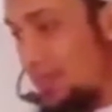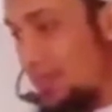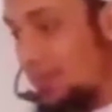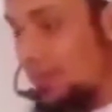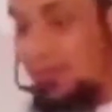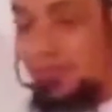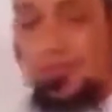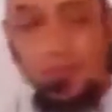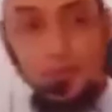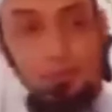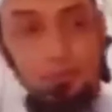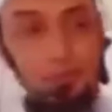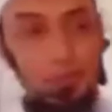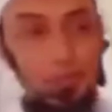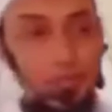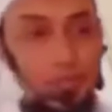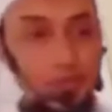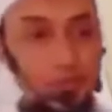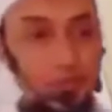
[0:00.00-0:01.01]
অথচ
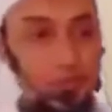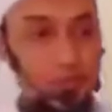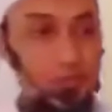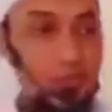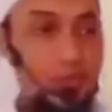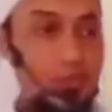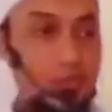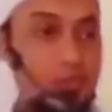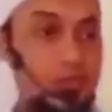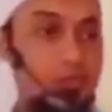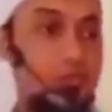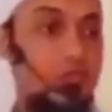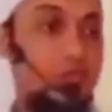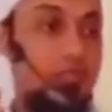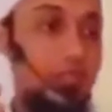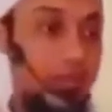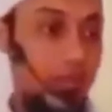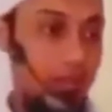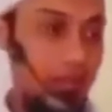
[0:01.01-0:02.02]
সভ্যতা শুরু হয়েছে
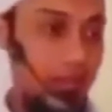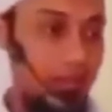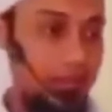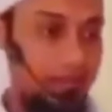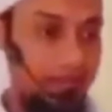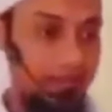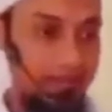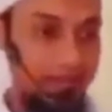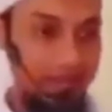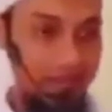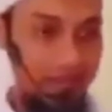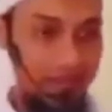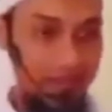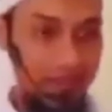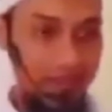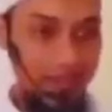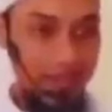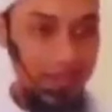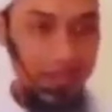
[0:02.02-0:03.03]
নবী দ্বারা
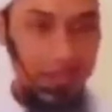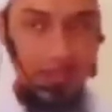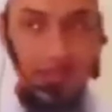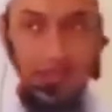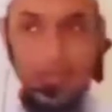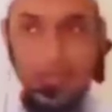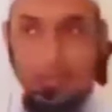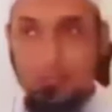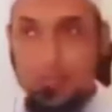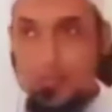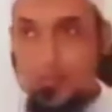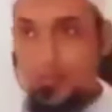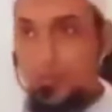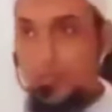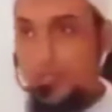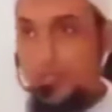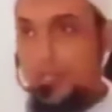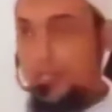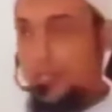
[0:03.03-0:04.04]
আর
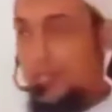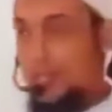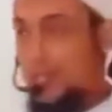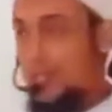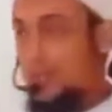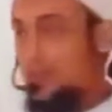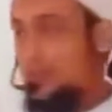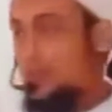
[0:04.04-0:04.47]
মানুষের জ্ঞানের